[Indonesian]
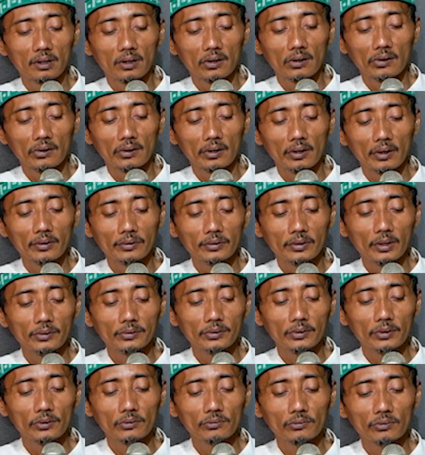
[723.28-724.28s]
lan
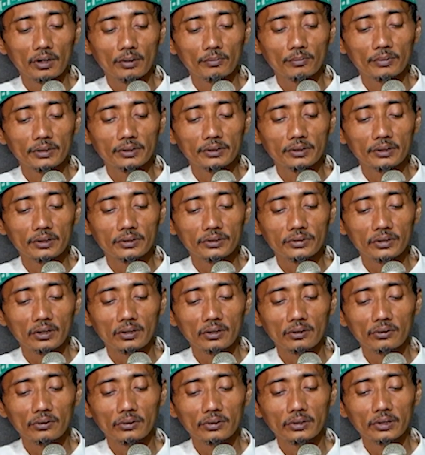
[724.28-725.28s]
tadillu abada
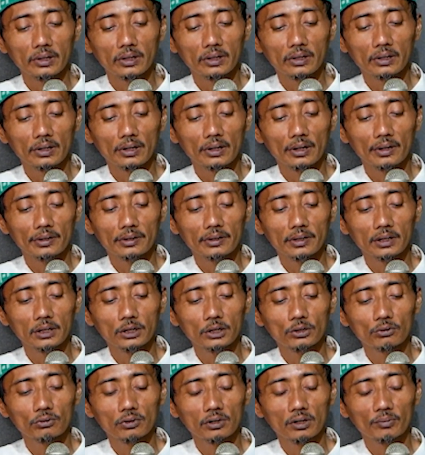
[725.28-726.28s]
Sengkok ni kelakin
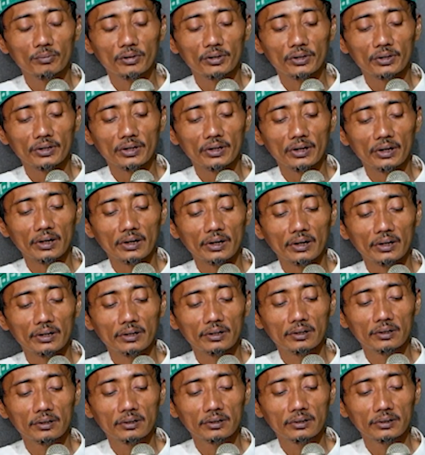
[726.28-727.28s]
dua
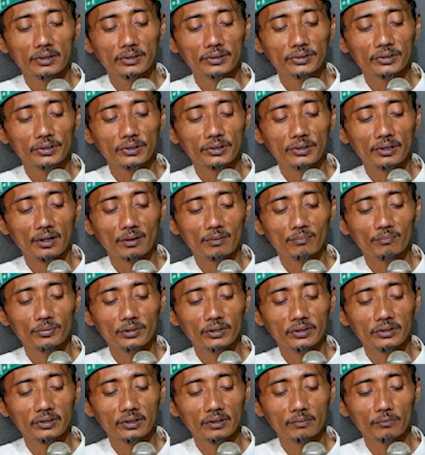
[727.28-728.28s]
perkara Dek sedekah pi
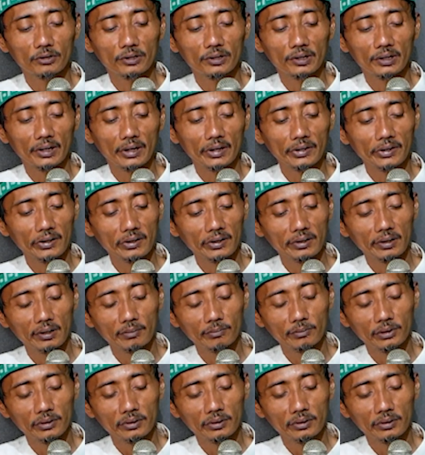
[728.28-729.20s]
tabun kanjeng Nabi